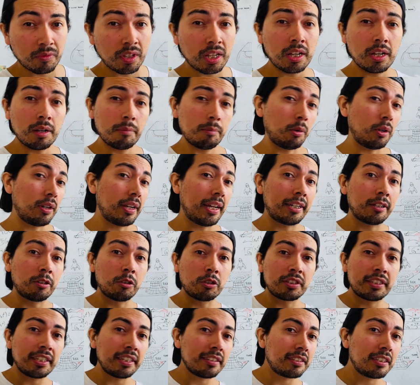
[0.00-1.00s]
Por las
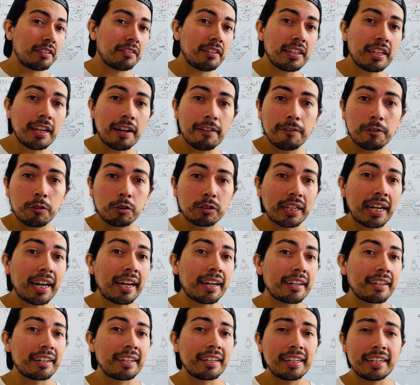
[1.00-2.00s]
noches se veía
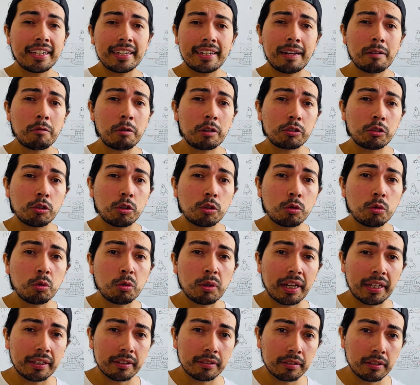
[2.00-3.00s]
flotar en aguas
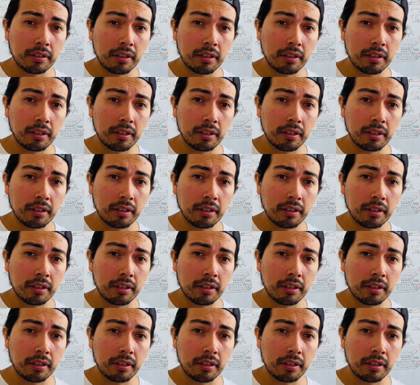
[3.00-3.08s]
oscuras,